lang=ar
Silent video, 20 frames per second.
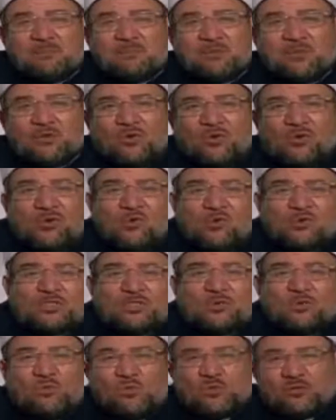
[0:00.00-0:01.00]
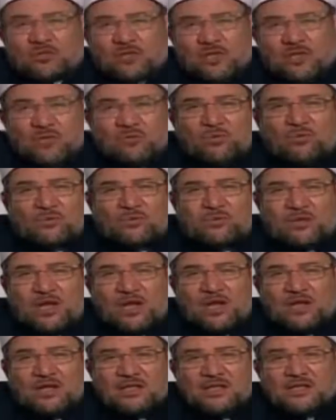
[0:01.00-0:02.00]
بالعروة
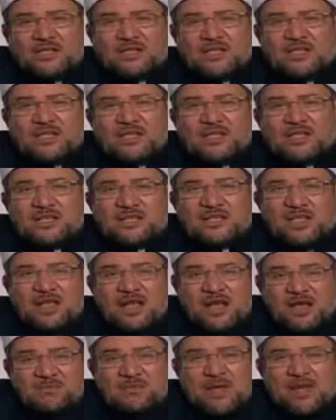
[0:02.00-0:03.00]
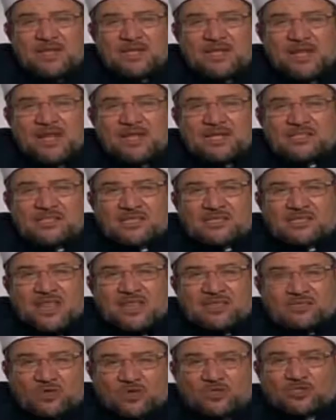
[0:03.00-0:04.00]
الوثقة أم أنك
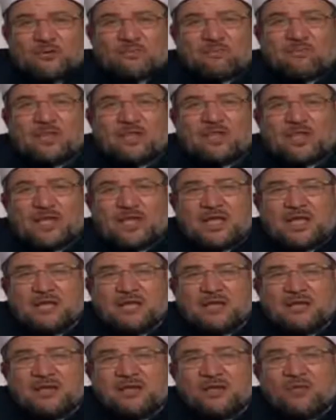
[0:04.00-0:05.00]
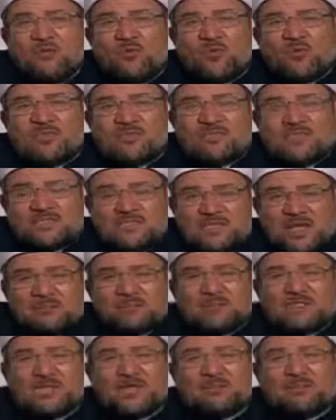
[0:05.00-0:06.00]
ستعتصم بالله
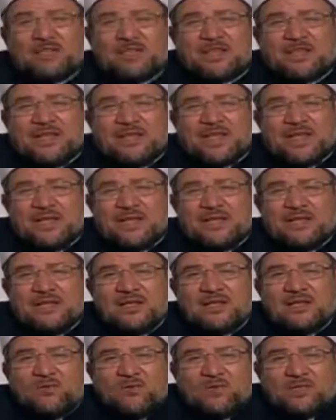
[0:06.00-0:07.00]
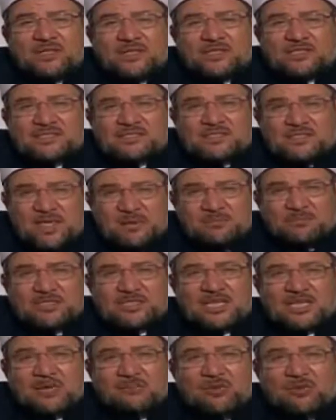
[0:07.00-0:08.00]
وتستمسك بالله
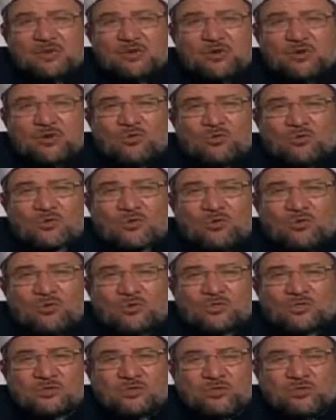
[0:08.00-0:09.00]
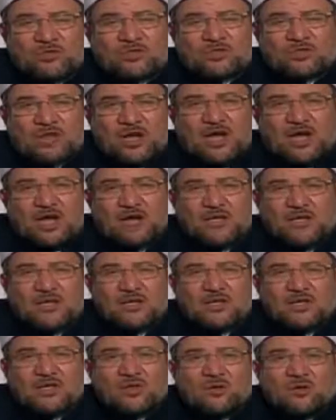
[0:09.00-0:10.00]
وتستمسك بالعروة الوثقى
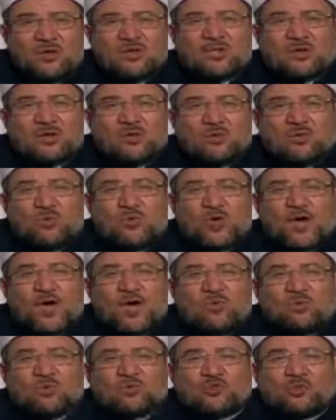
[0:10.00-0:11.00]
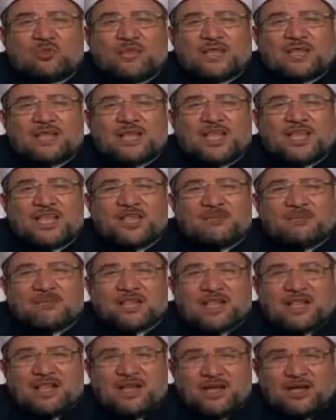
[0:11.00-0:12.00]
وتقول أعوذ بالله
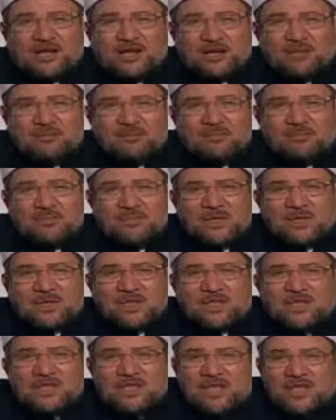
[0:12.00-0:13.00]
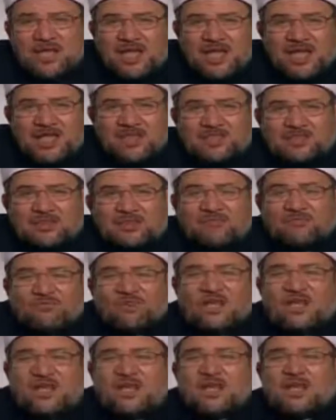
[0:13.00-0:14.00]
من الحرام أنت
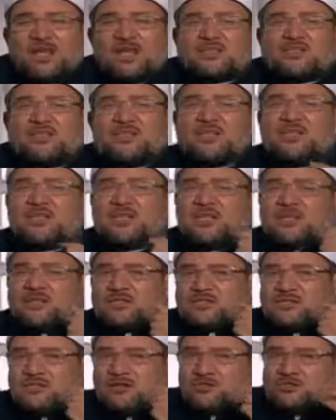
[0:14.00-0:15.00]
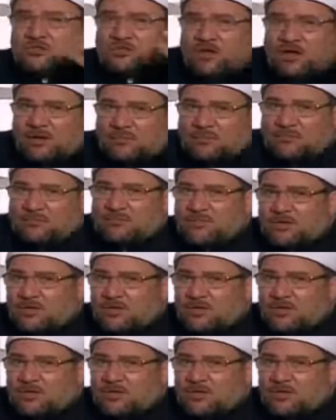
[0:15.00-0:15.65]
في حاجة إلى الاستعصام